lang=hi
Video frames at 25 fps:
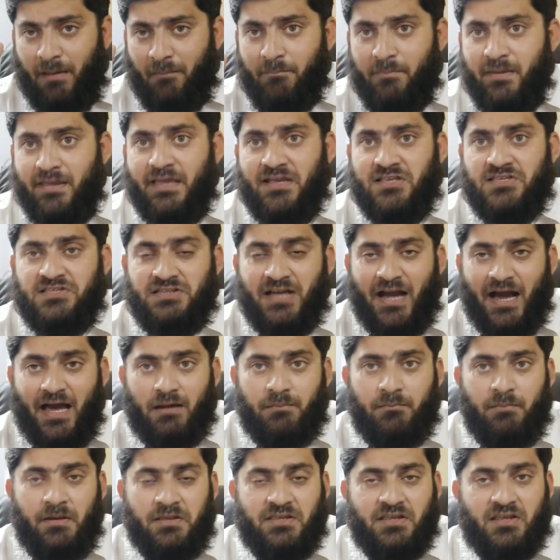एमबी के
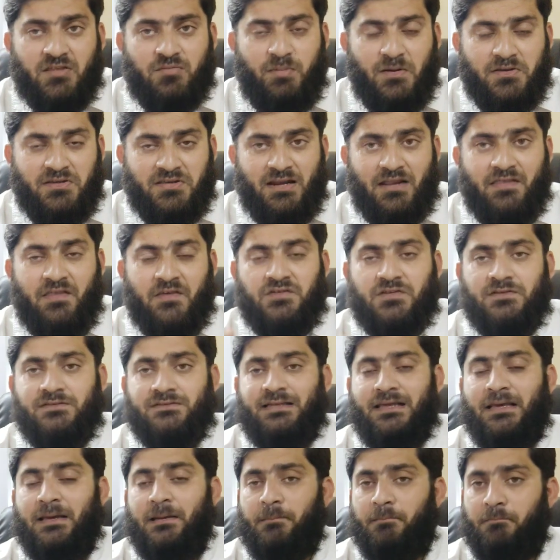चार मेजर
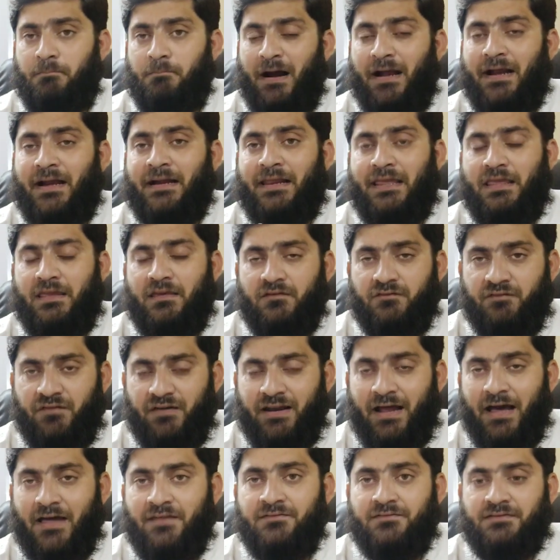स्पेशलाइजेशन थे मार्केटिंग
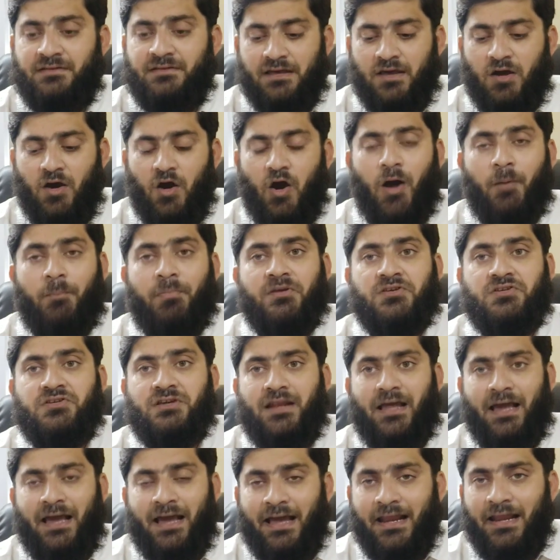फाइनेंस
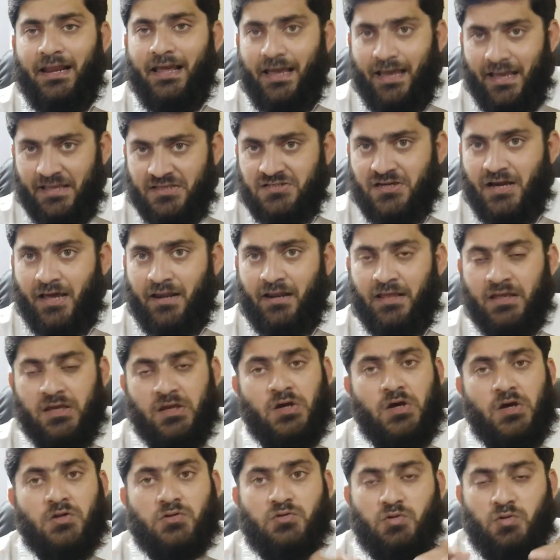ऑपरेशन एंड एचआर
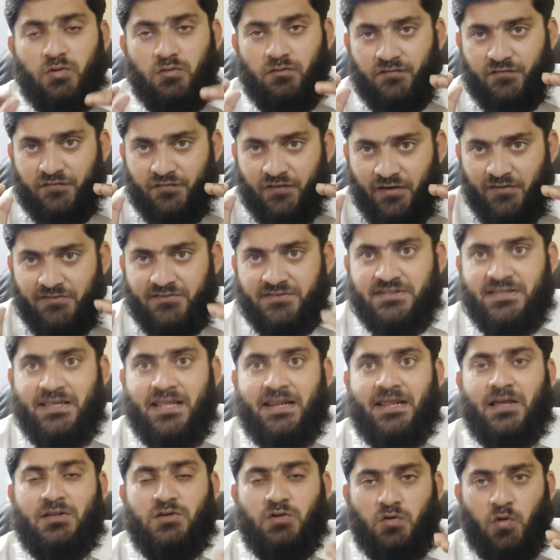तो फर्स्ट
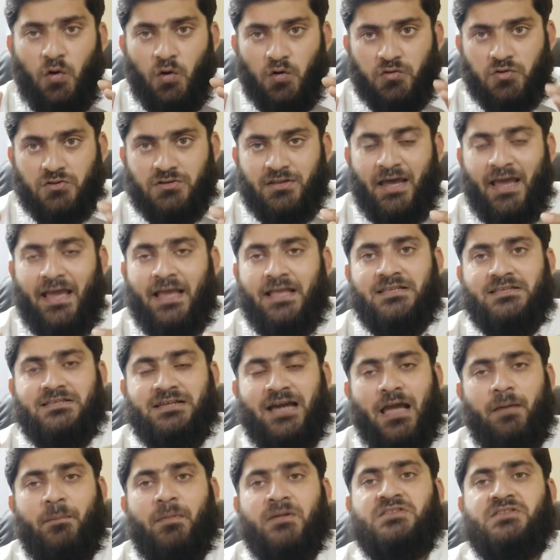ईयर का जो कोर्स होता है
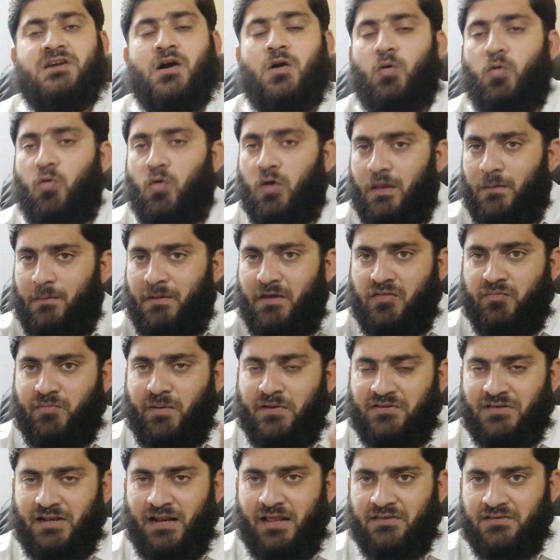चाहे बच्चा कोई भी
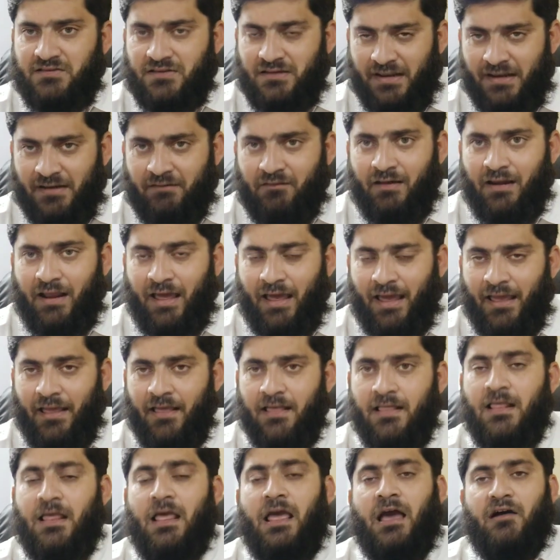स्पेशलाइजेशन लेने वाला
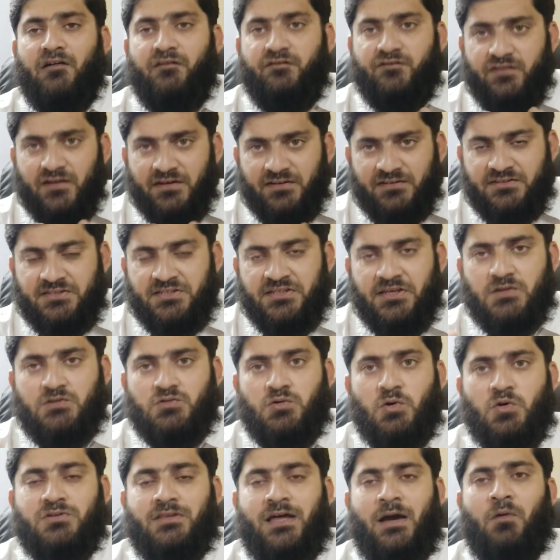है फर्स्ट ईयर
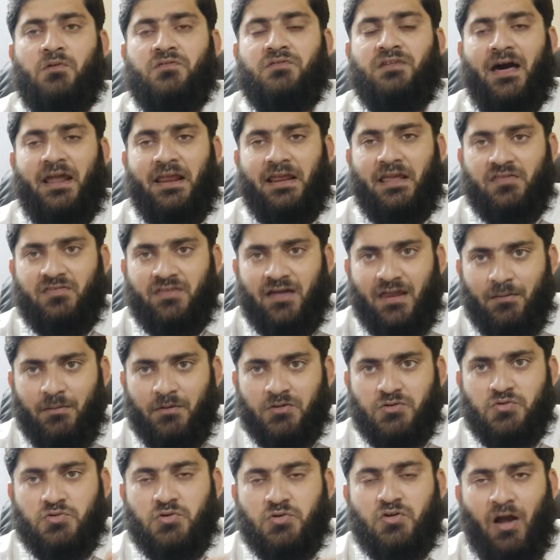जो होता है वो सारे के सारे
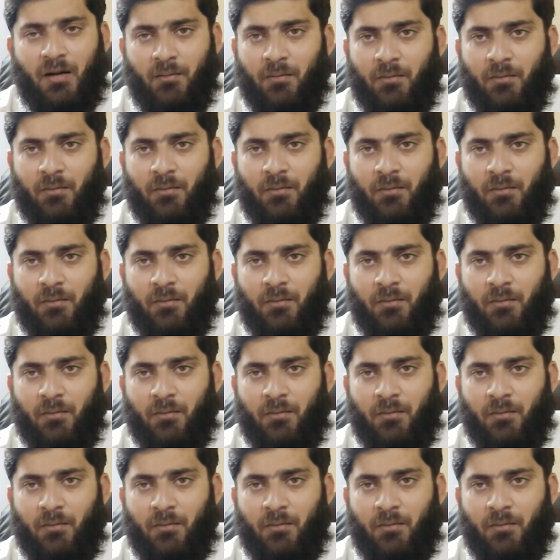बच्चों को